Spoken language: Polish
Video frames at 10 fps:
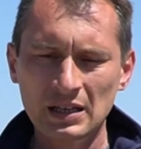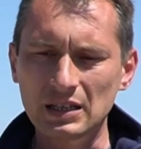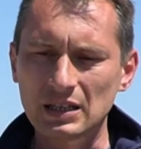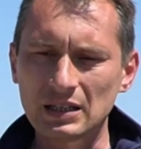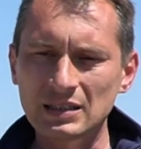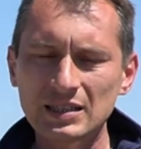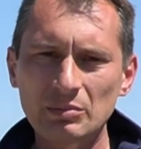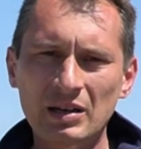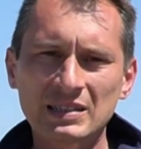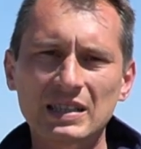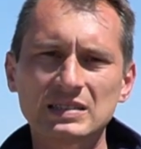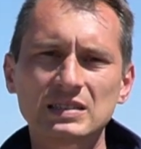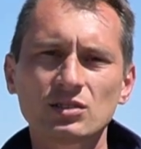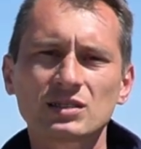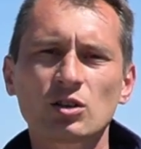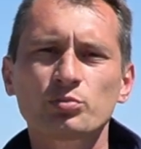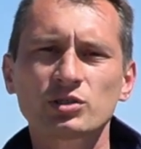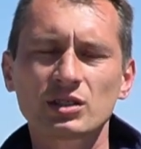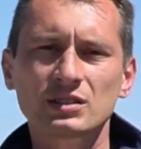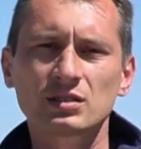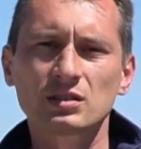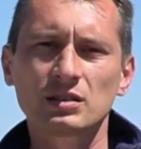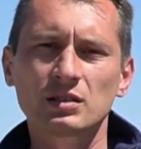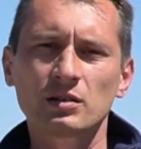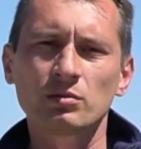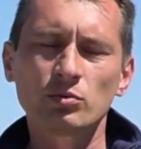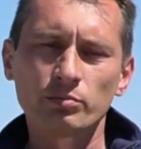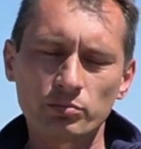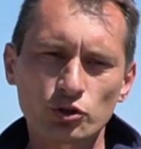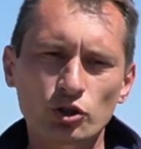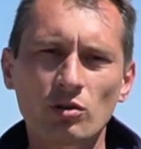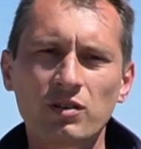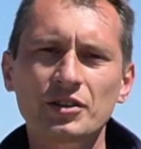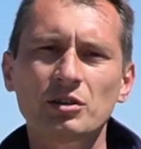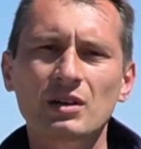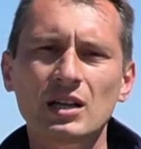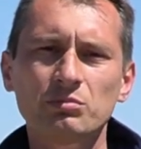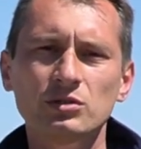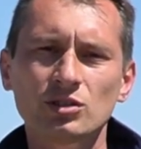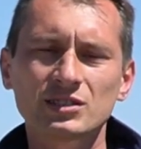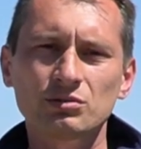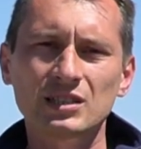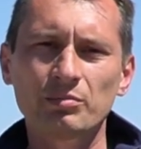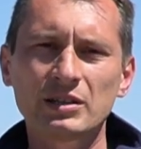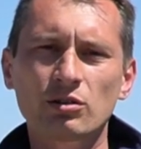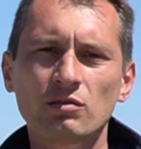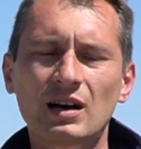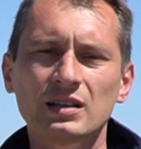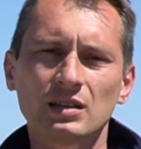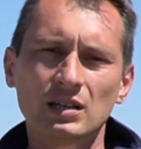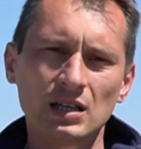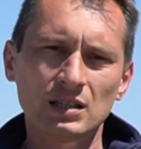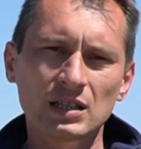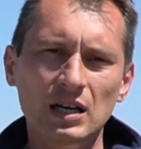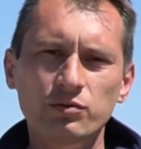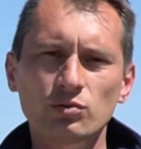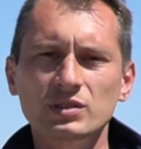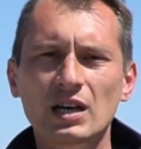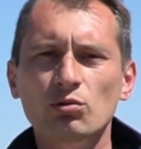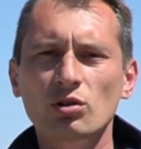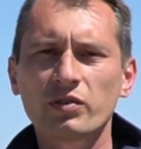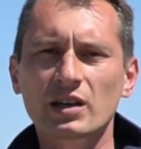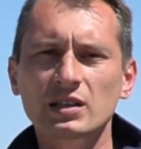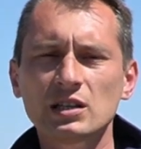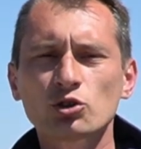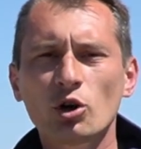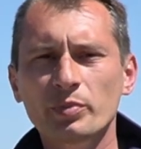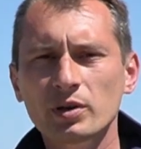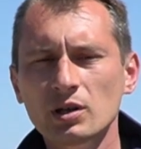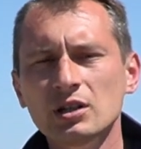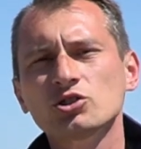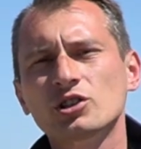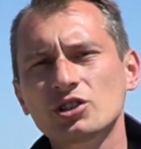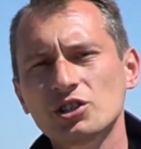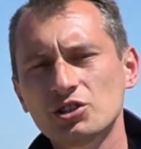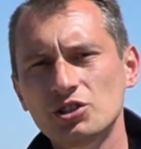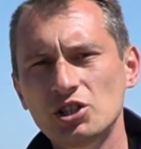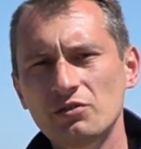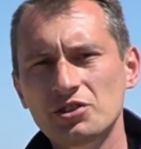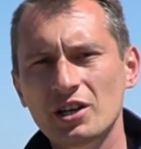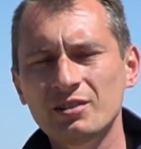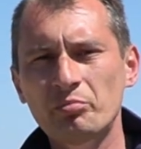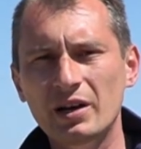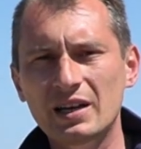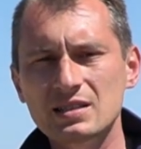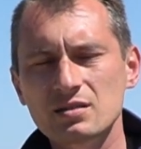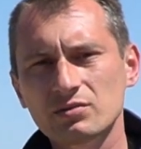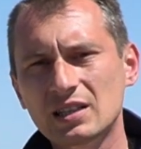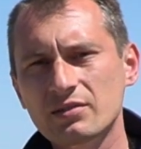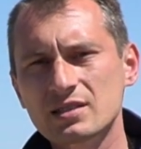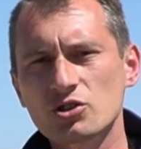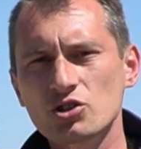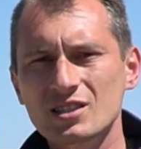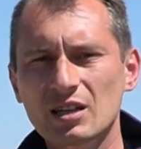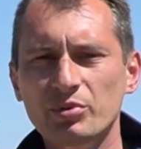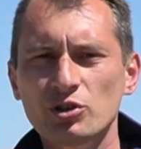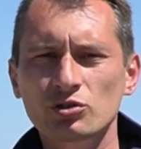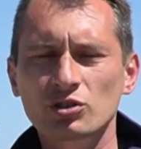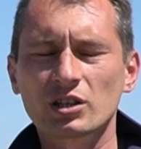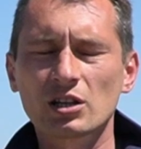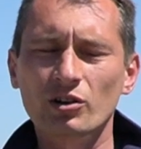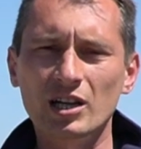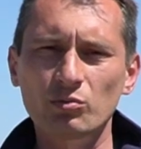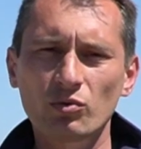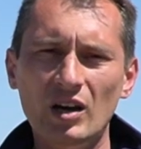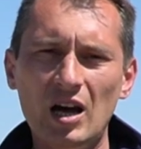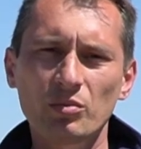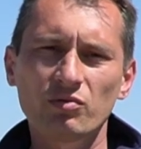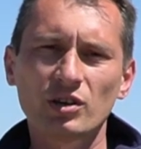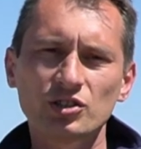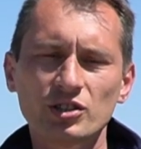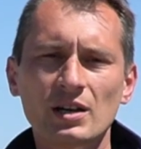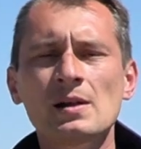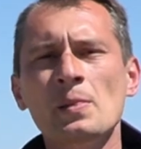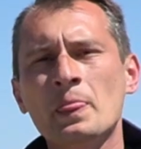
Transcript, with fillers: E, na tej plantacji został przed szykowaniem gleby został zaaplikowany nawóz Eurofertil Top 49 NPS w dawce 350 kg, aby właśnie